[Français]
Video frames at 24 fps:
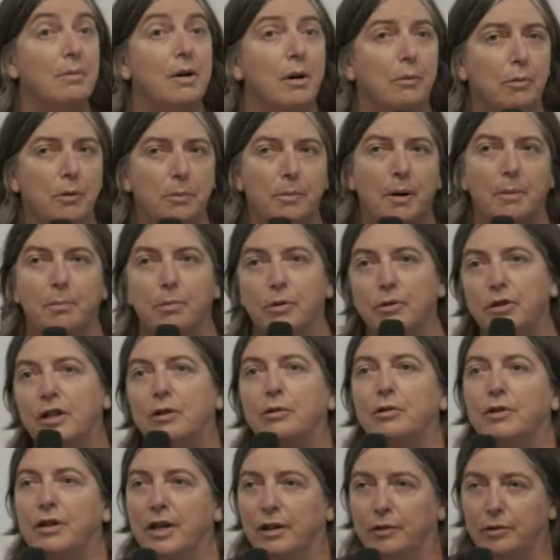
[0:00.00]
mais on ne peut pas poser
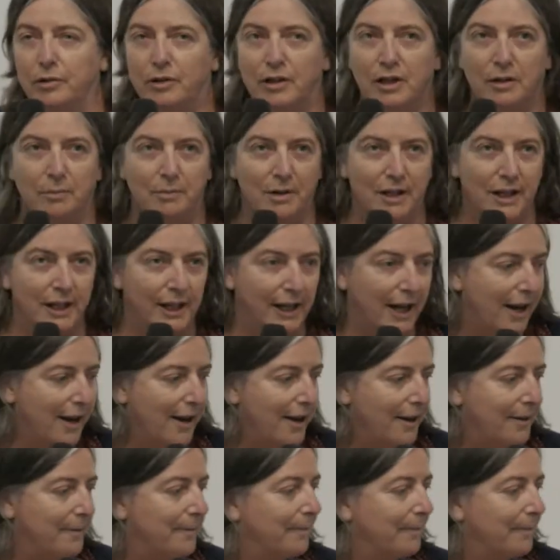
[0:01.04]
de diagnostic médical.